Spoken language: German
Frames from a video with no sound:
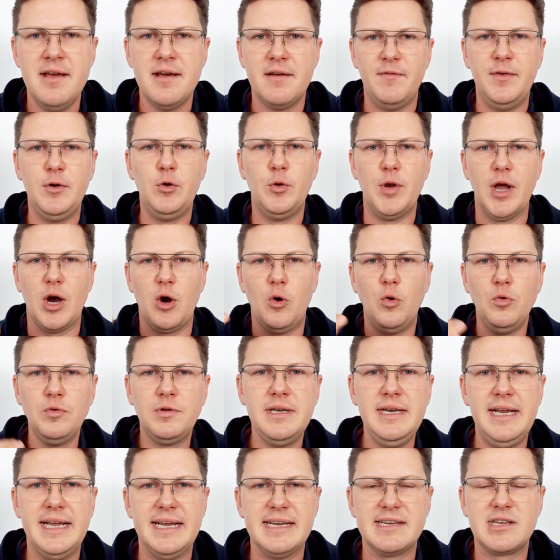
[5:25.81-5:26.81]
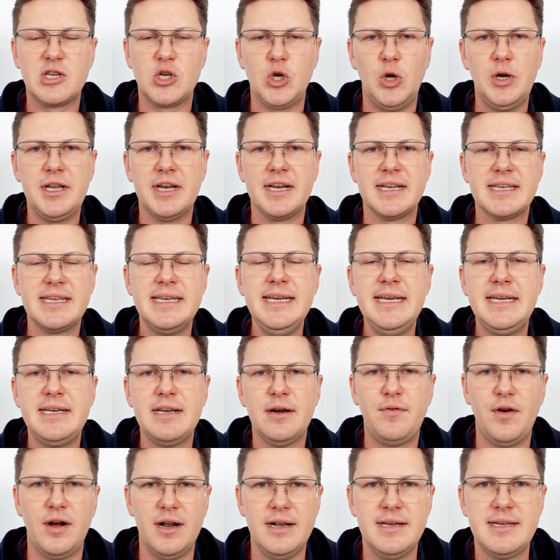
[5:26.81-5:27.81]
Wenn du nach unten gehst, sollte das nicht
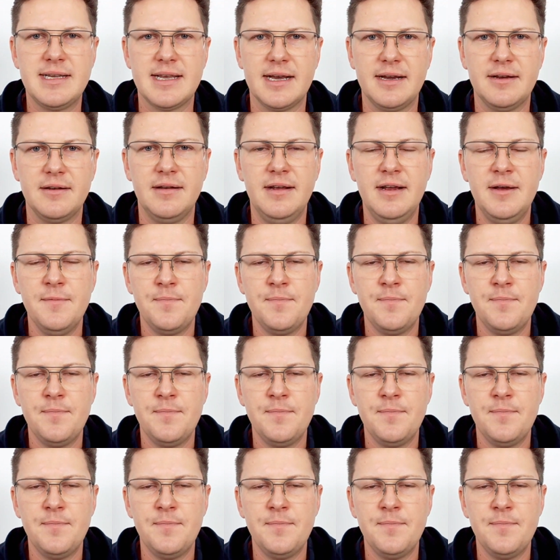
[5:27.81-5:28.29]
der Fall sein.